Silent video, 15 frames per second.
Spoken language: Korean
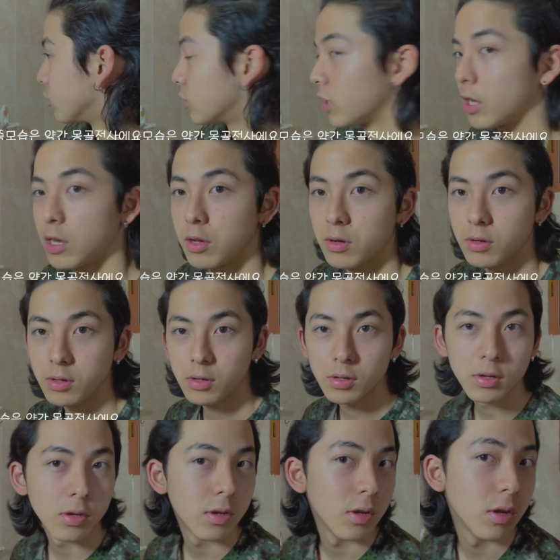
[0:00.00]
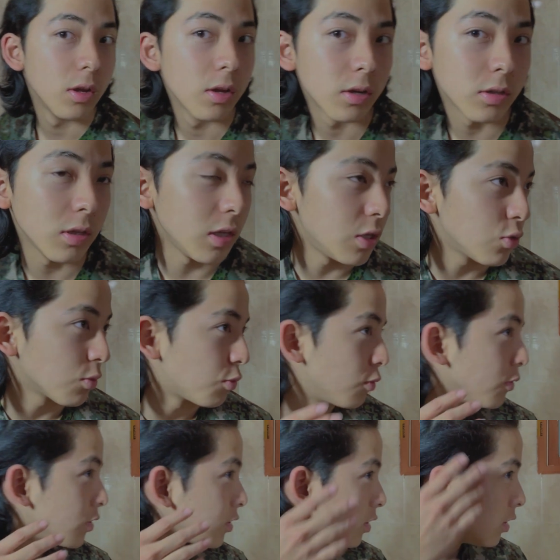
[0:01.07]
전사예요 근데 이쪽
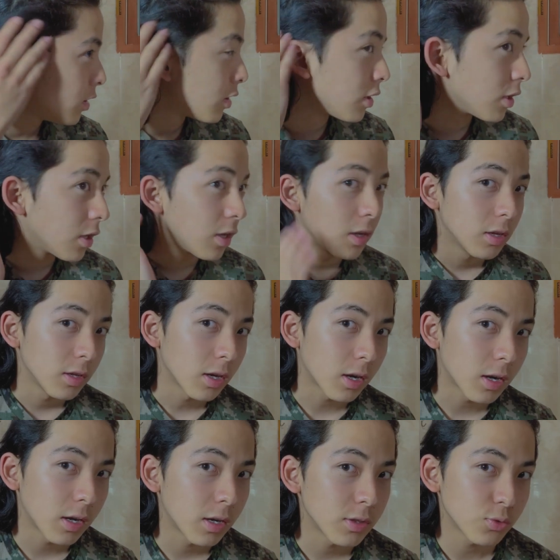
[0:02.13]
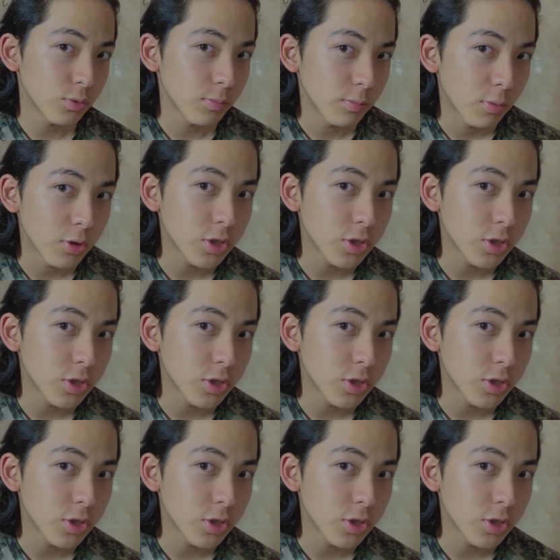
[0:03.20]
보면은 약간 좀